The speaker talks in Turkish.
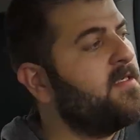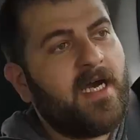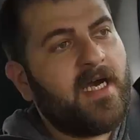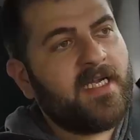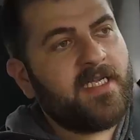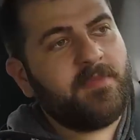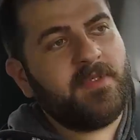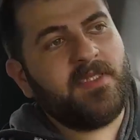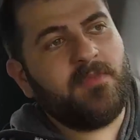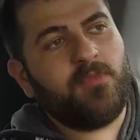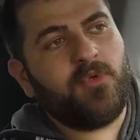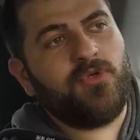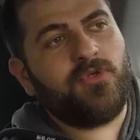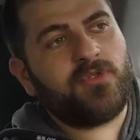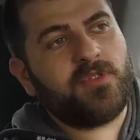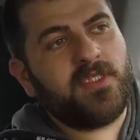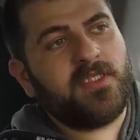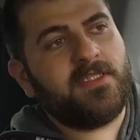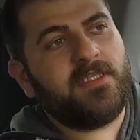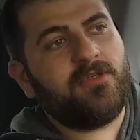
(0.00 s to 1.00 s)
Arabanın
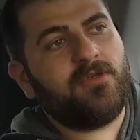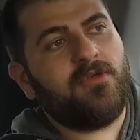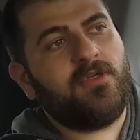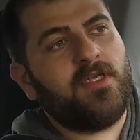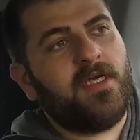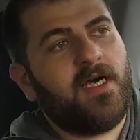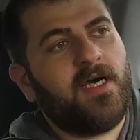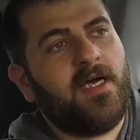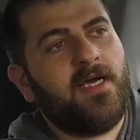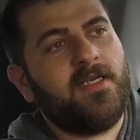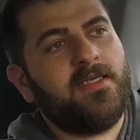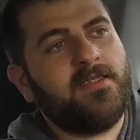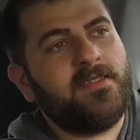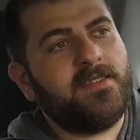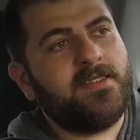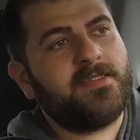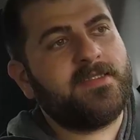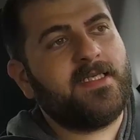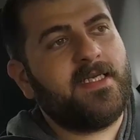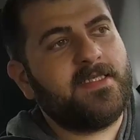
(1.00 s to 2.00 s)
boyutlarına göre
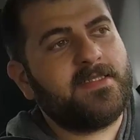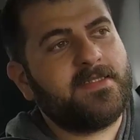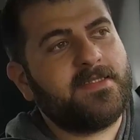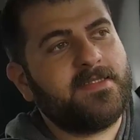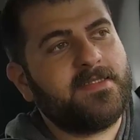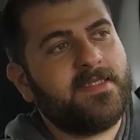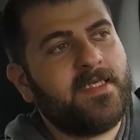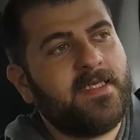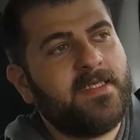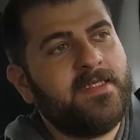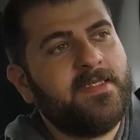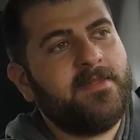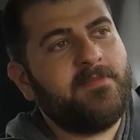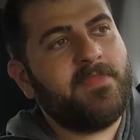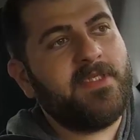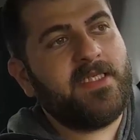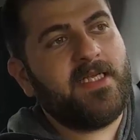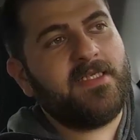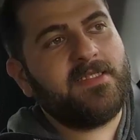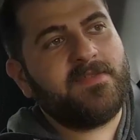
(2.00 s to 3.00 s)
ağırlığı esasında
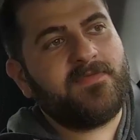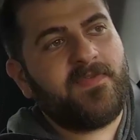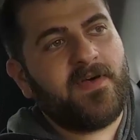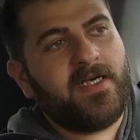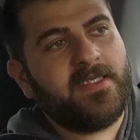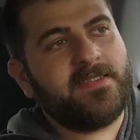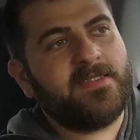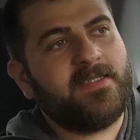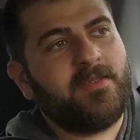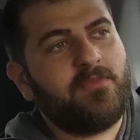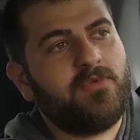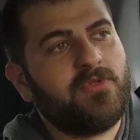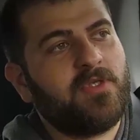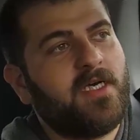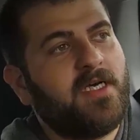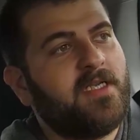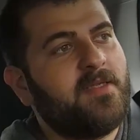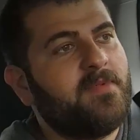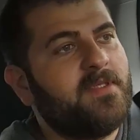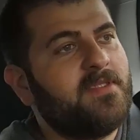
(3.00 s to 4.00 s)
biraz fazla. Bu
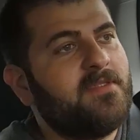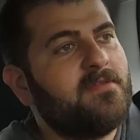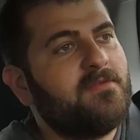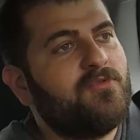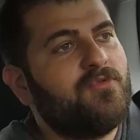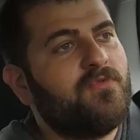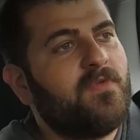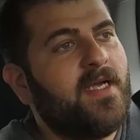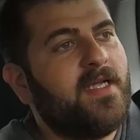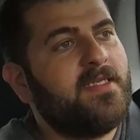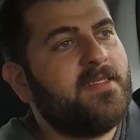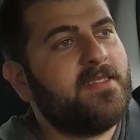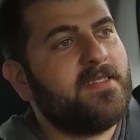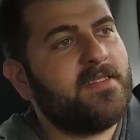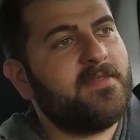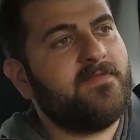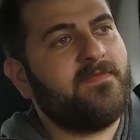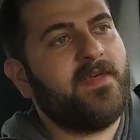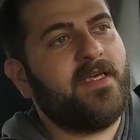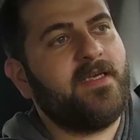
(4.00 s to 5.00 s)
da arabanın
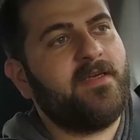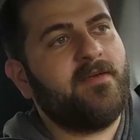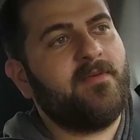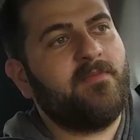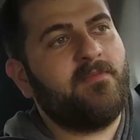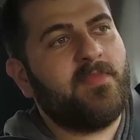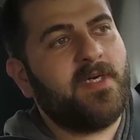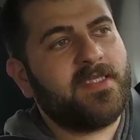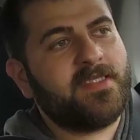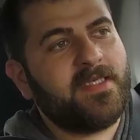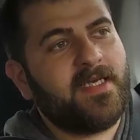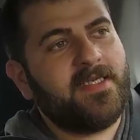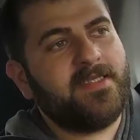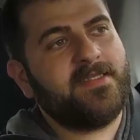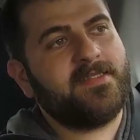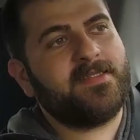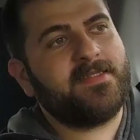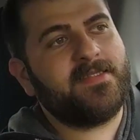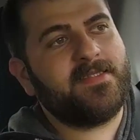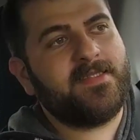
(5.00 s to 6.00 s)
güvenlik ve
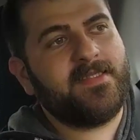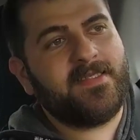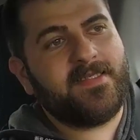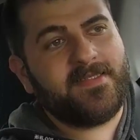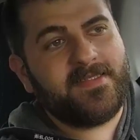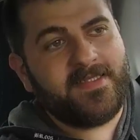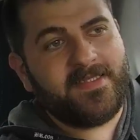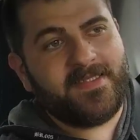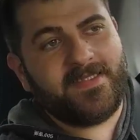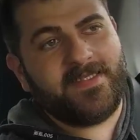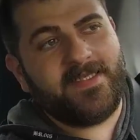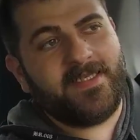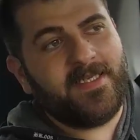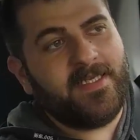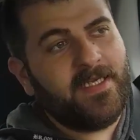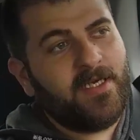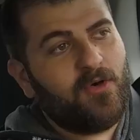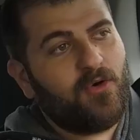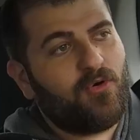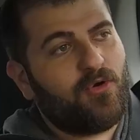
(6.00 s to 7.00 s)
bataryasıyla ilgili
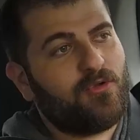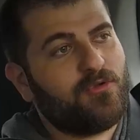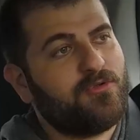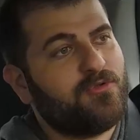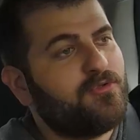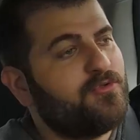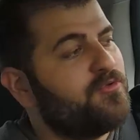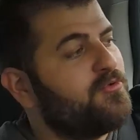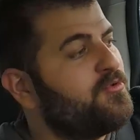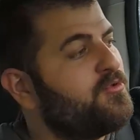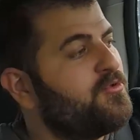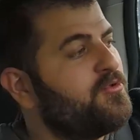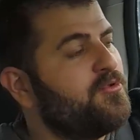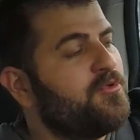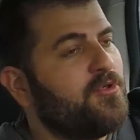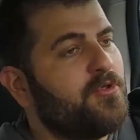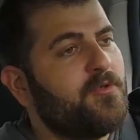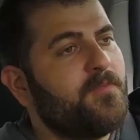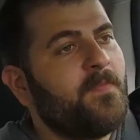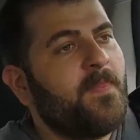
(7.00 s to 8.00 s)
olduğunu
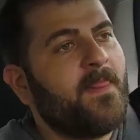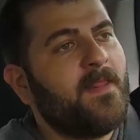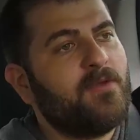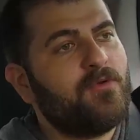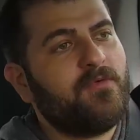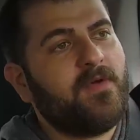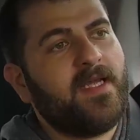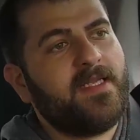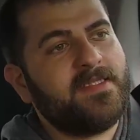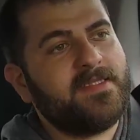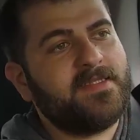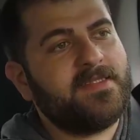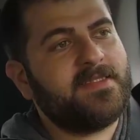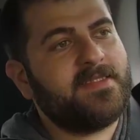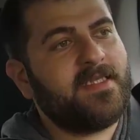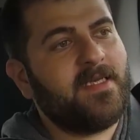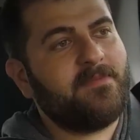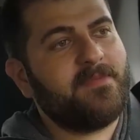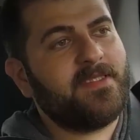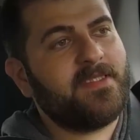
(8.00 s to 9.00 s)
düşünüyorum. Güvenlik
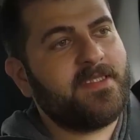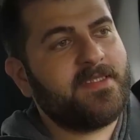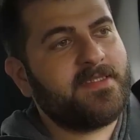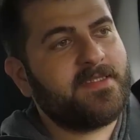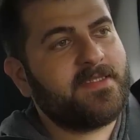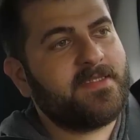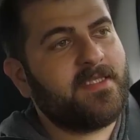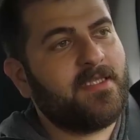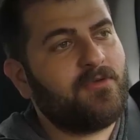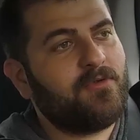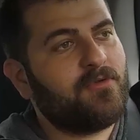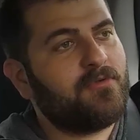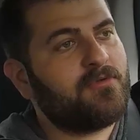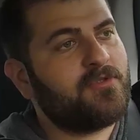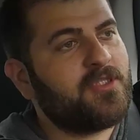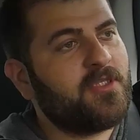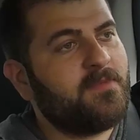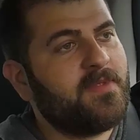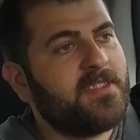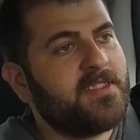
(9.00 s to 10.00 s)
sistemleri açısından
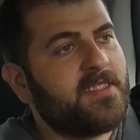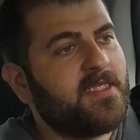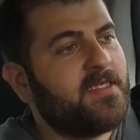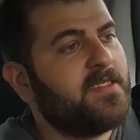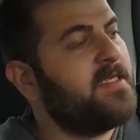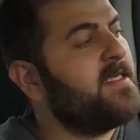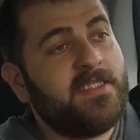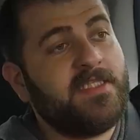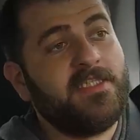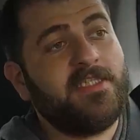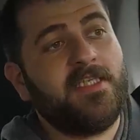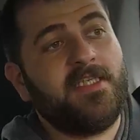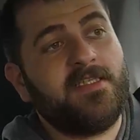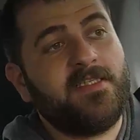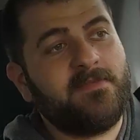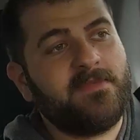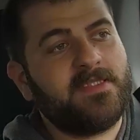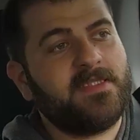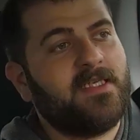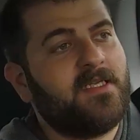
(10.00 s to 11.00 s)
oldukça başarılı.
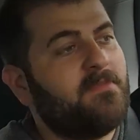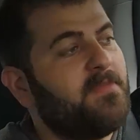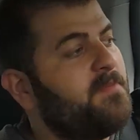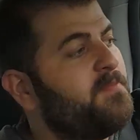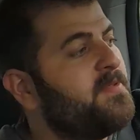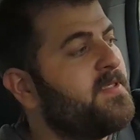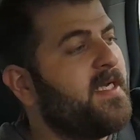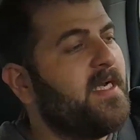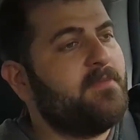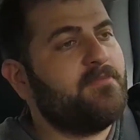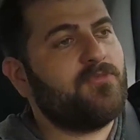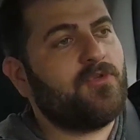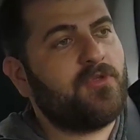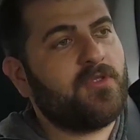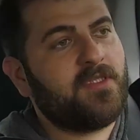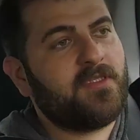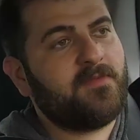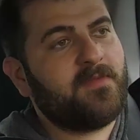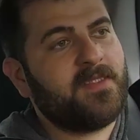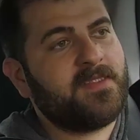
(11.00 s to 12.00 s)
İncelediğimiz araba Prime
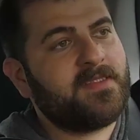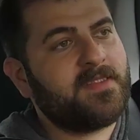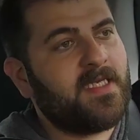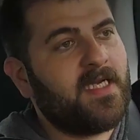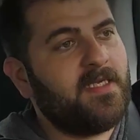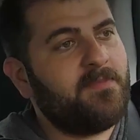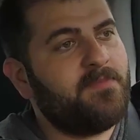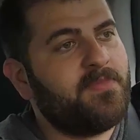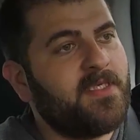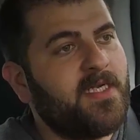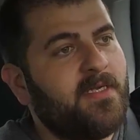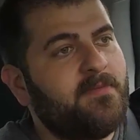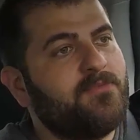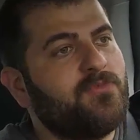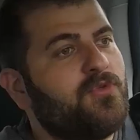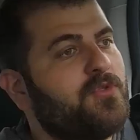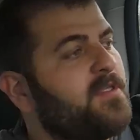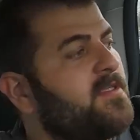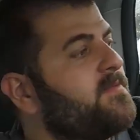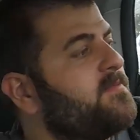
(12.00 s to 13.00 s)
donanıma sahip.
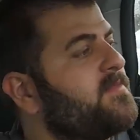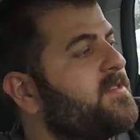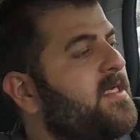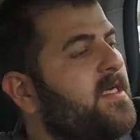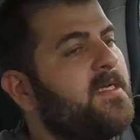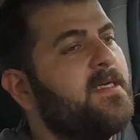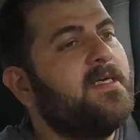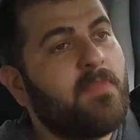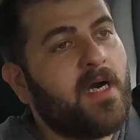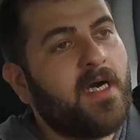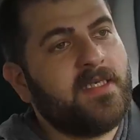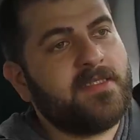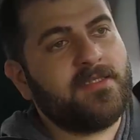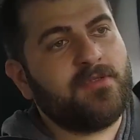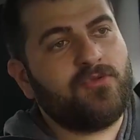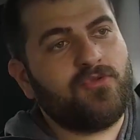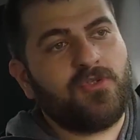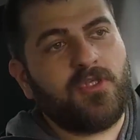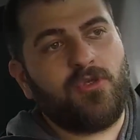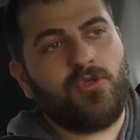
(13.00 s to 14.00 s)
Prime donanımda
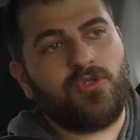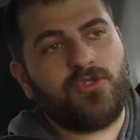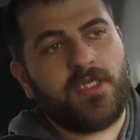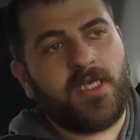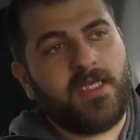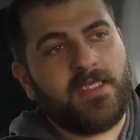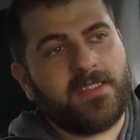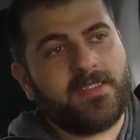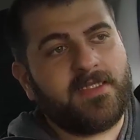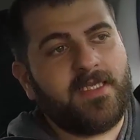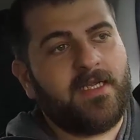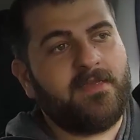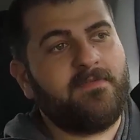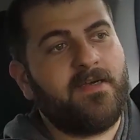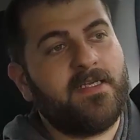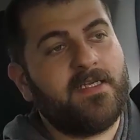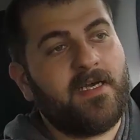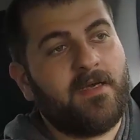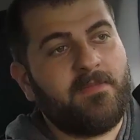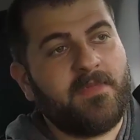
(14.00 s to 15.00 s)
bazı güzel özellikler
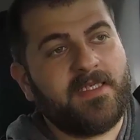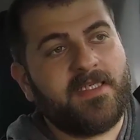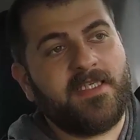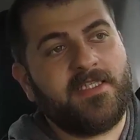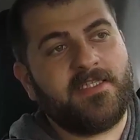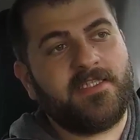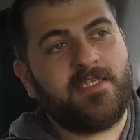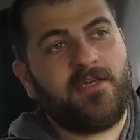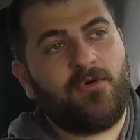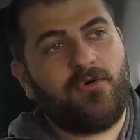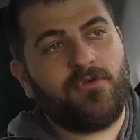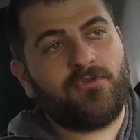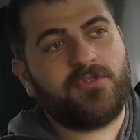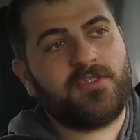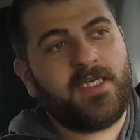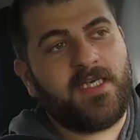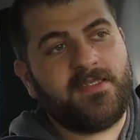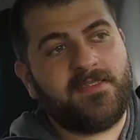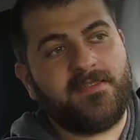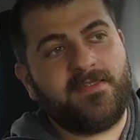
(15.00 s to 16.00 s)
var ama keşke
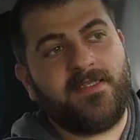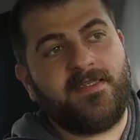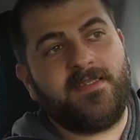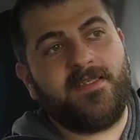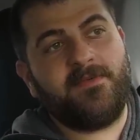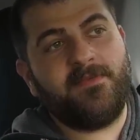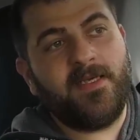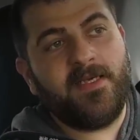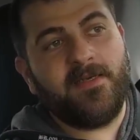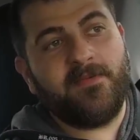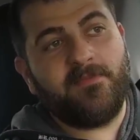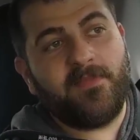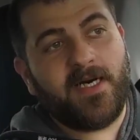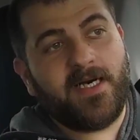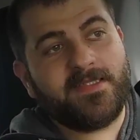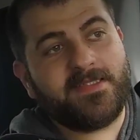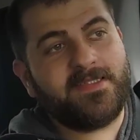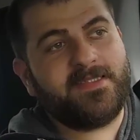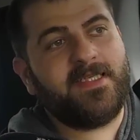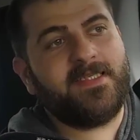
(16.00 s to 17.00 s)
olsaydı olsaydı dediğim
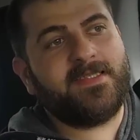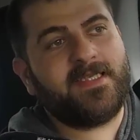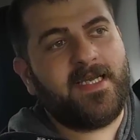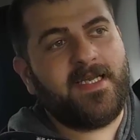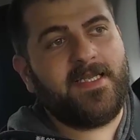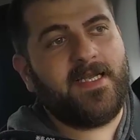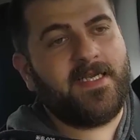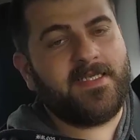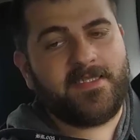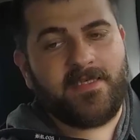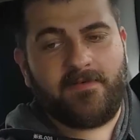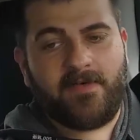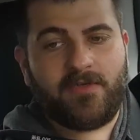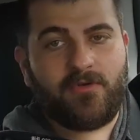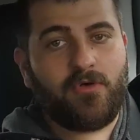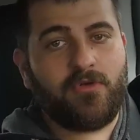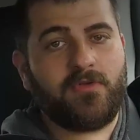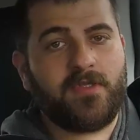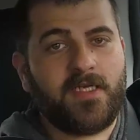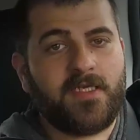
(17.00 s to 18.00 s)
bazı detaylar da var.
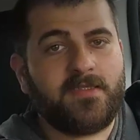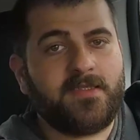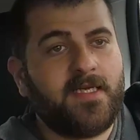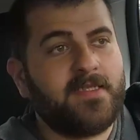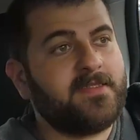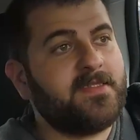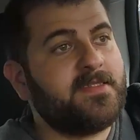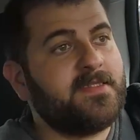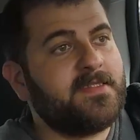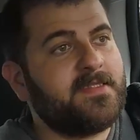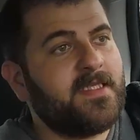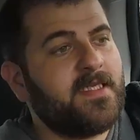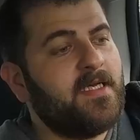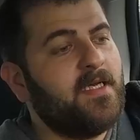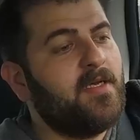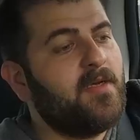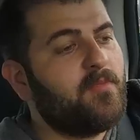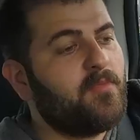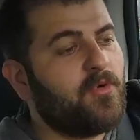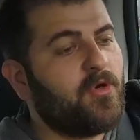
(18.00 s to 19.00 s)
Onlardan da size
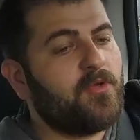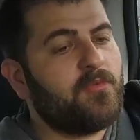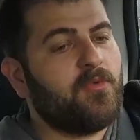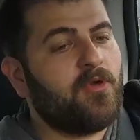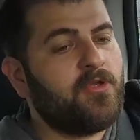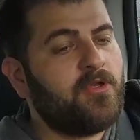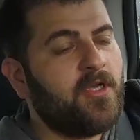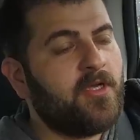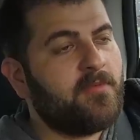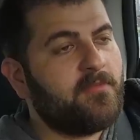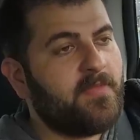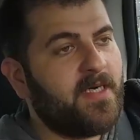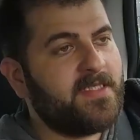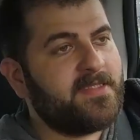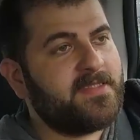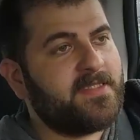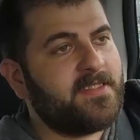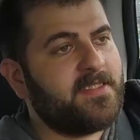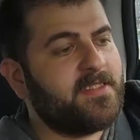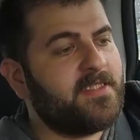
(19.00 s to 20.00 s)
bol bol
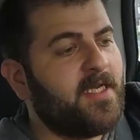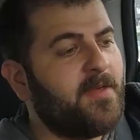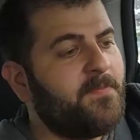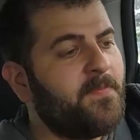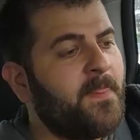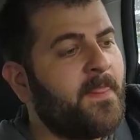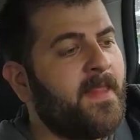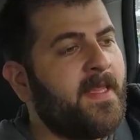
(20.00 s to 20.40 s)
bahsedeceğim.